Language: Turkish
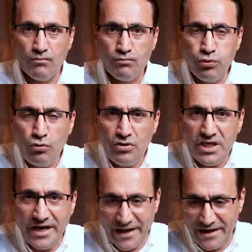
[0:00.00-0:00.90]
bu
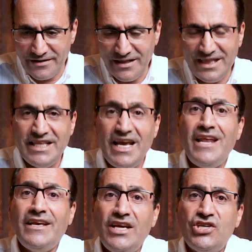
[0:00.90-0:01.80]
yaranın
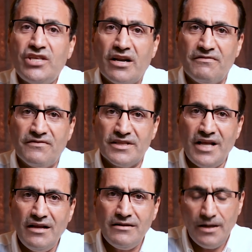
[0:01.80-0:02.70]
diğer eş
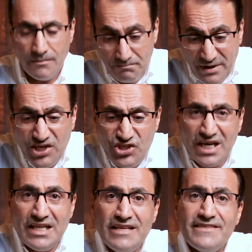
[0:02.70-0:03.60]
tarafından bir
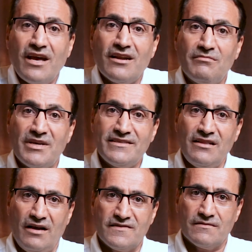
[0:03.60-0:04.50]
şekilde sarılması
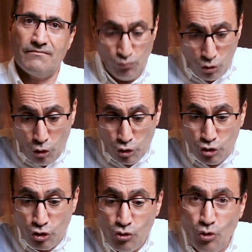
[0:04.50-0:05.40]
lazım. Bu
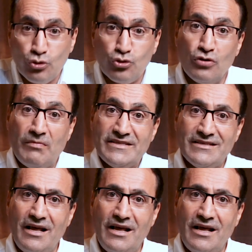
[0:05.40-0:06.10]
konunun konuşulması